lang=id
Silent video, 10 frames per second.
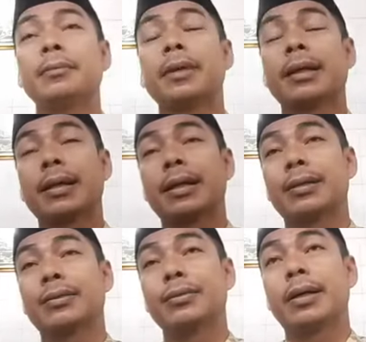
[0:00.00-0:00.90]
mereka
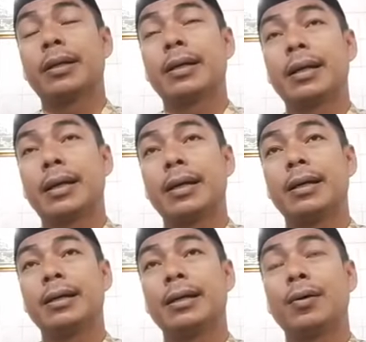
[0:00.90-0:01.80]
itu
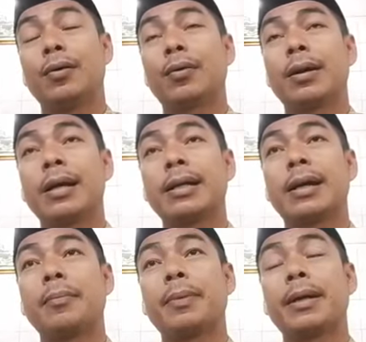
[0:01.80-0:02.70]
adalah orang
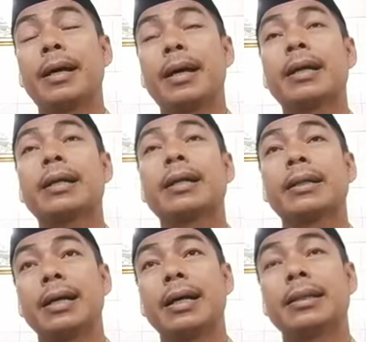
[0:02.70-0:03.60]
yang pada
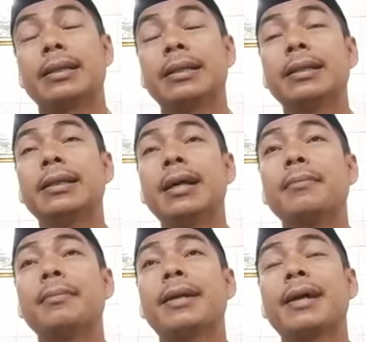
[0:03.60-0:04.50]
akhirnya
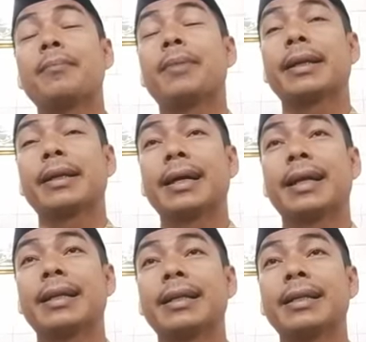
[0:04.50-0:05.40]
tidak
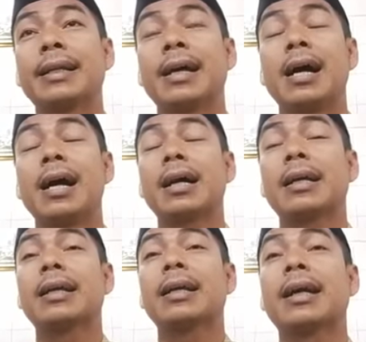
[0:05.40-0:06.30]
mendapatkan
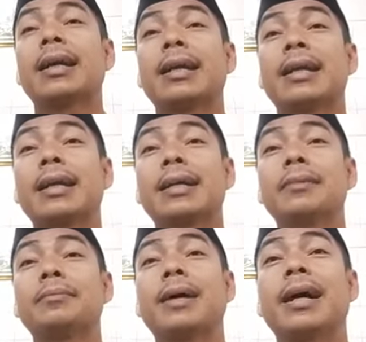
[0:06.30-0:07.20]
hakikat dari
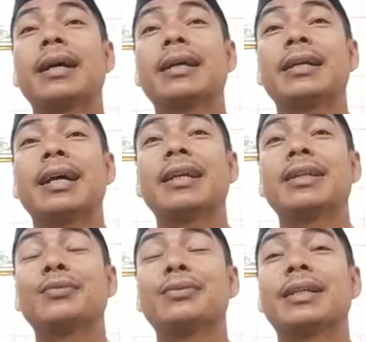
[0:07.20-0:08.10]
kebahagiaan
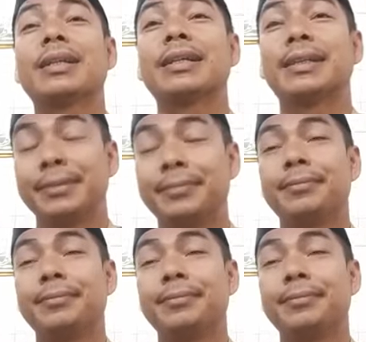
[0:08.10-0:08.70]
itu sendiri